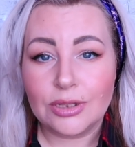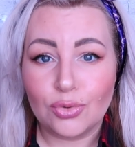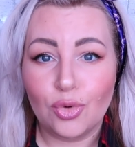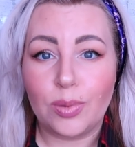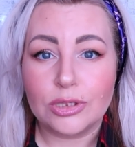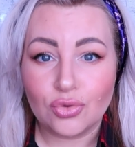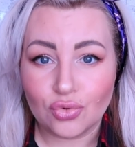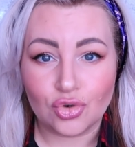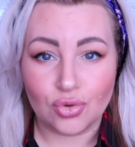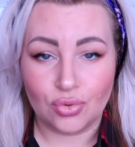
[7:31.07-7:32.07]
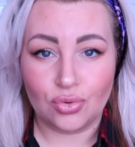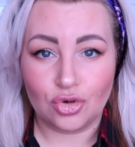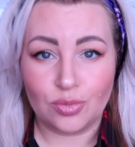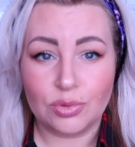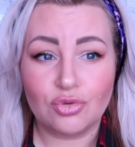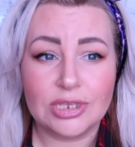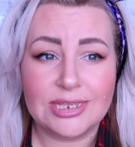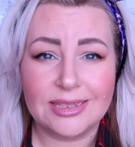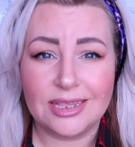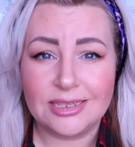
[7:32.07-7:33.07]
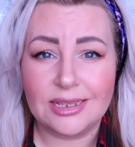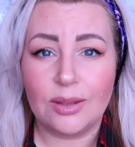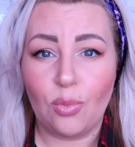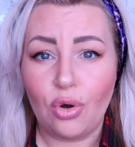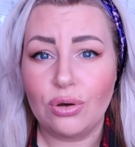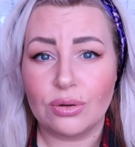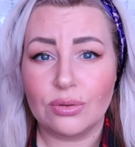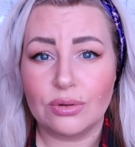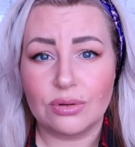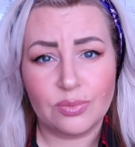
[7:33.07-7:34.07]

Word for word: такую подсушенную кожу, потому что если она сильно мокрую,